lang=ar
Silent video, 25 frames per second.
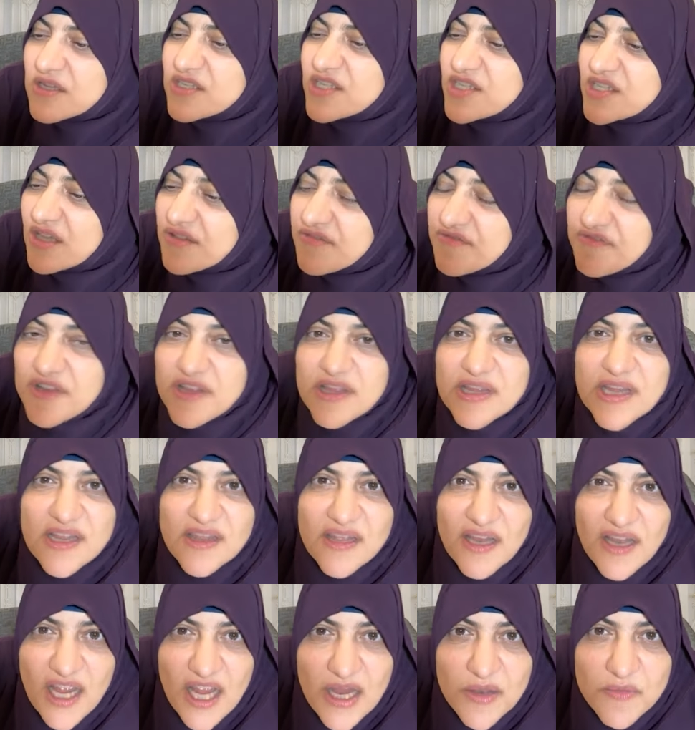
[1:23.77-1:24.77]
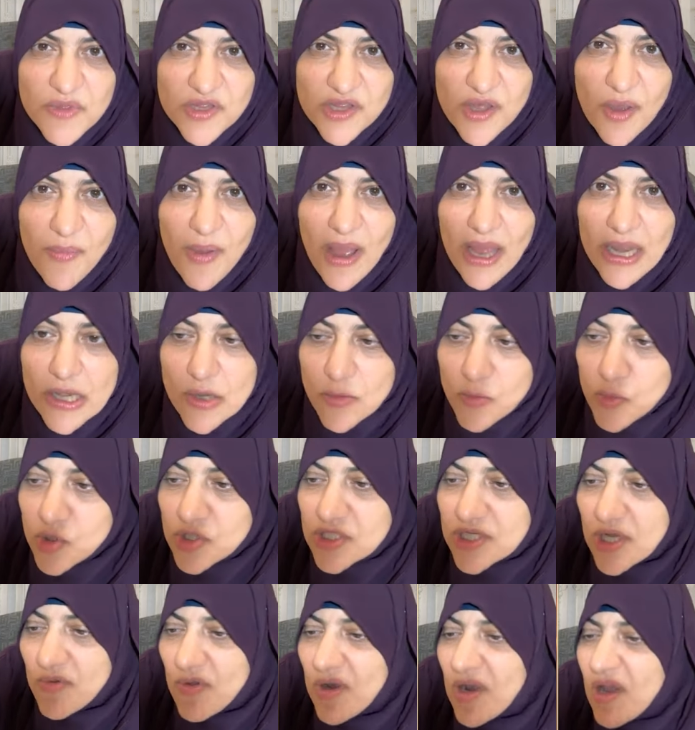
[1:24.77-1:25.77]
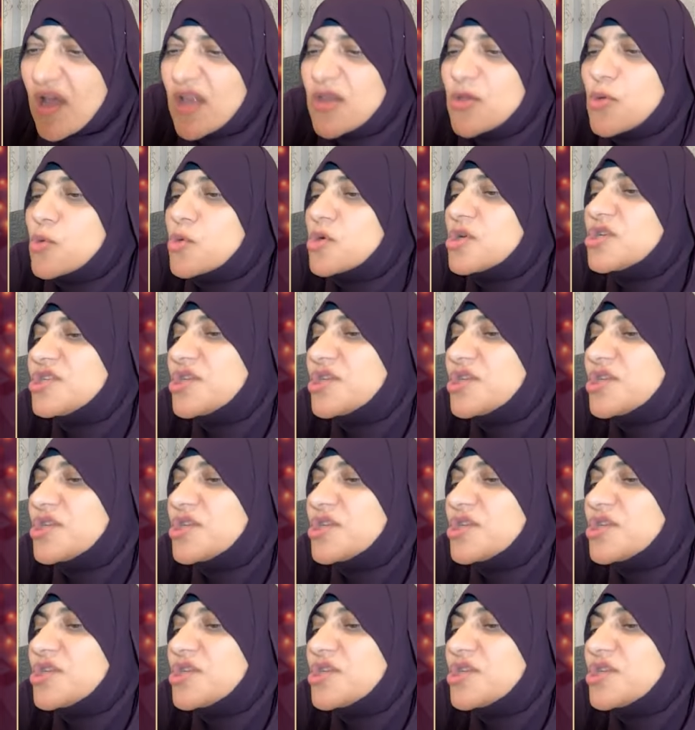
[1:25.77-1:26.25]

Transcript: قصة فتنة العلم طبعا لموسى والخضر